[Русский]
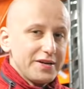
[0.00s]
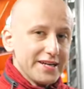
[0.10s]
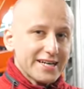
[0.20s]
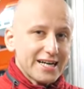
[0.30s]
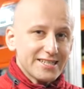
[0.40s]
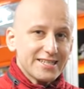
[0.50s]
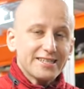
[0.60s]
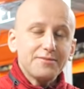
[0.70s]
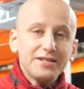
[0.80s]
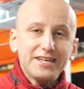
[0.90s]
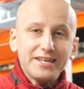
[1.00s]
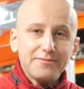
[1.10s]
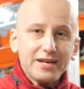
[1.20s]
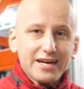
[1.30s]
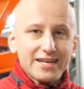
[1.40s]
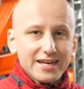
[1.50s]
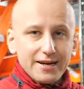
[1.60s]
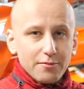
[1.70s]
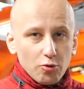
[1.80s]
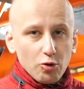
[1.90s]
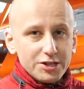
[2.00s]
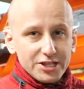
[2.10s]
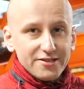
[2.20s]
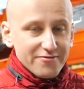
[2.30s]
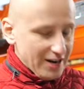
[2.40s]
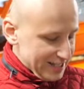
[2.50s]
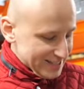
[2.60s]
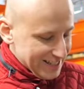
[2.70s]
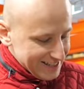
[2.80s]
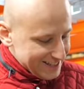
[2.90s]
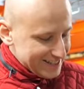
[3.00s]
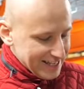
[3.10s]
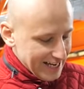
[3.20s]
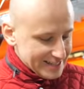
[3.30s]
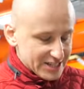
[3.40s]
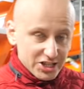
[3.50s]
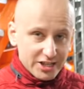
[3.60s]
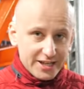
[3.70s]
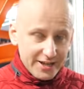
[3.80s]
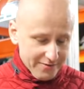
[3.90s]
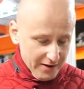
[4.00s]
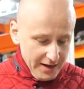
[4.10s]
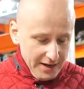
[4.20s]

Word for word: При каждой замене ремня ГРМ очень важно снять шкив,